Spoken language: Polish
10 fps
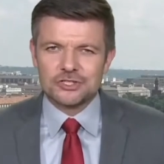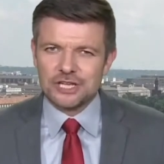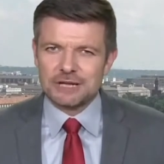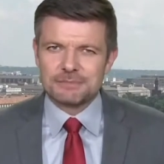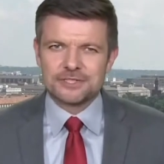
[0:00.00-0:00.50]

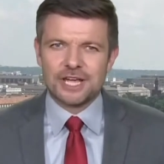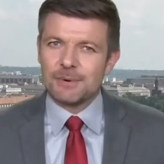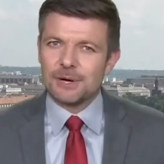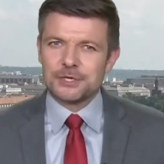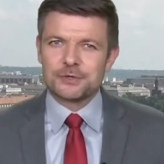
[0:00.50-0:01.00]
Cześć
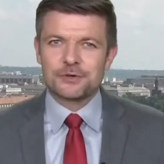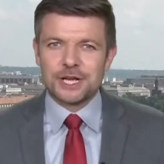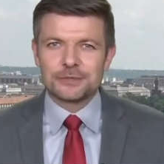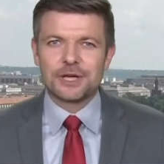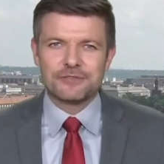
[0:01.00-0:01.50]
James, cieszę
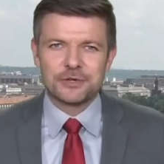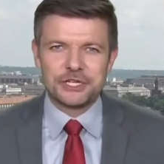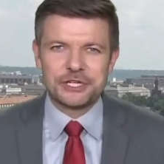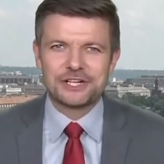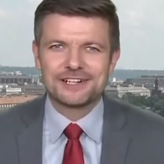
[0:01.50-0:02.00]
się, że
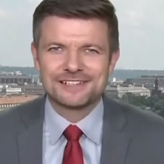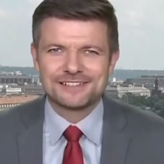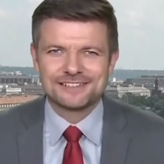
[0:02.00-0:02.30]
jesteś z nami.